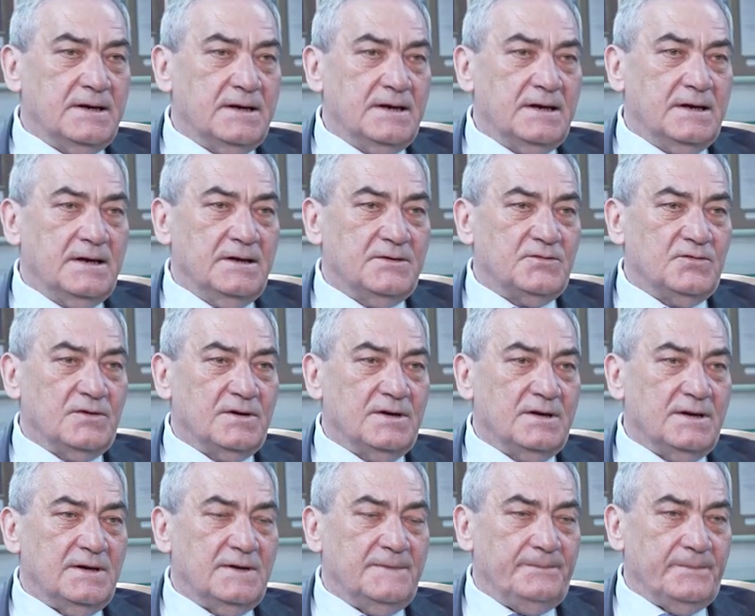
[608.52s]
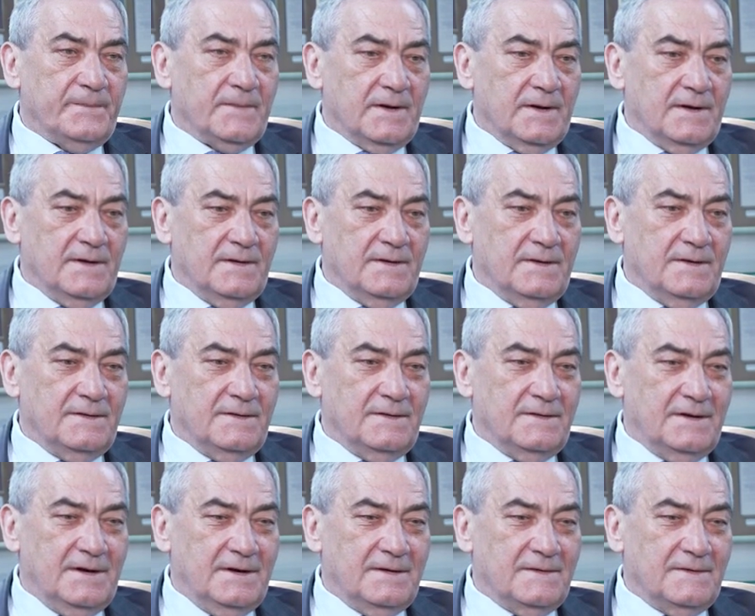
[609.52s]
которые,
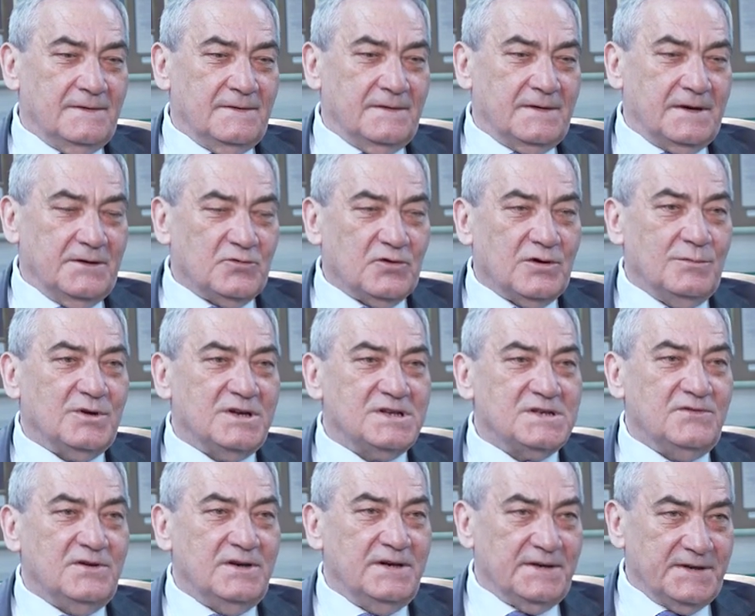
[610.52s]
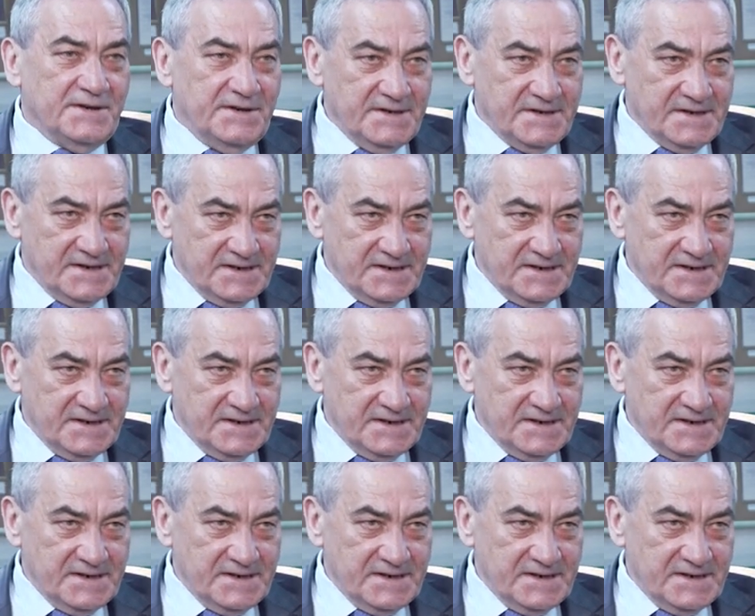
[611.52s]
э, которые образовали Арктический